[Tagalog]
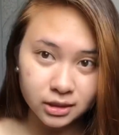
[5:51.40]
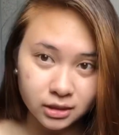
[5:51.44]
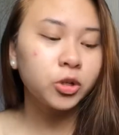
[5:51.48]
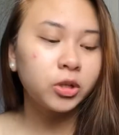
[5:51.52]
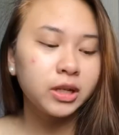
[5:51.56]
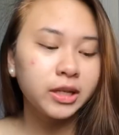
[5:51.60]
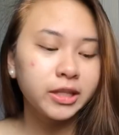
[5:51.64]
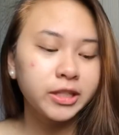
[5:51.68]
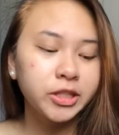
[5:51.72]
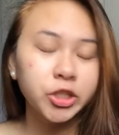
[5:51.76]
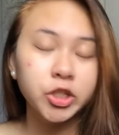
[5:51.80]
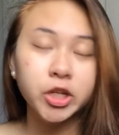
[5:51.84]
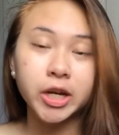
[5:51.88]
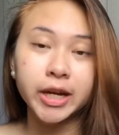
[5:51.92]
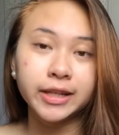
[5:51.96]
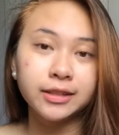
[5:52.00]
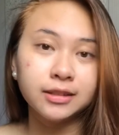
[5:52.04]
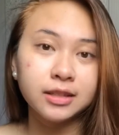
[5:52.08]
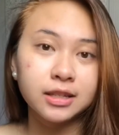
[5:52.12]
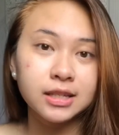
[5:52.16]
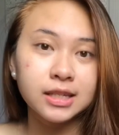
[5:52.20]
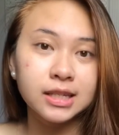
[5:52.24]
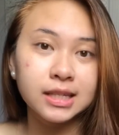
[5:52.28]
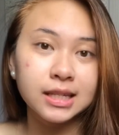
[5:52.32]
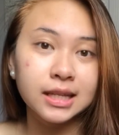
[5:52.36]
So, let's try
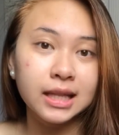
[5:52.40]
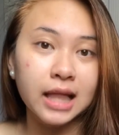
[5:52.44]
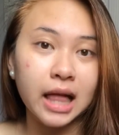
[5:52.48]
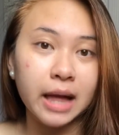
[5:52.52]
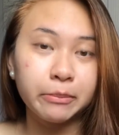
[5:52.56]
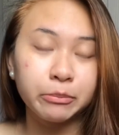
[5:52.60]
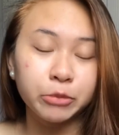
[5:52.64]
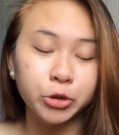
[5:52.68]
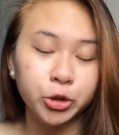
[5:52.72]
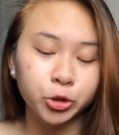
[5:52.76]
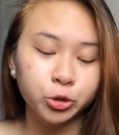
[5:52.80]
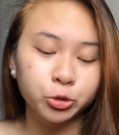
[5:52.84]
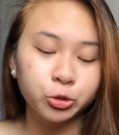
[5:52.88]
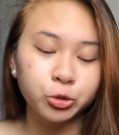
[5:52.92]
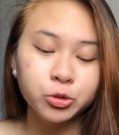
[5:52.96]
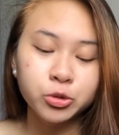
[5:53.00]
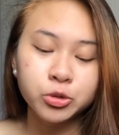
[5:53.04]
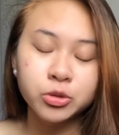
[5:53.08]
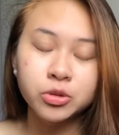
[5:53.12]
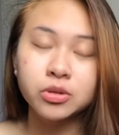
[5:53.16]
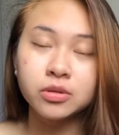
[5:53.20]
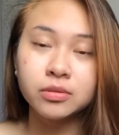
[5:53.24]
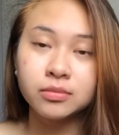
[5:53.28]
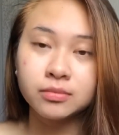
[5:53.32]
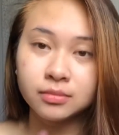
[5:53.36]
this
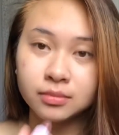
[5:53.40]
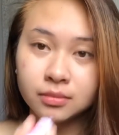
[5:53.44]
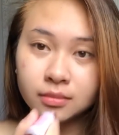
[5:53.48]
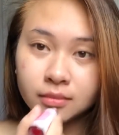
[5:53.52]
Glamorous.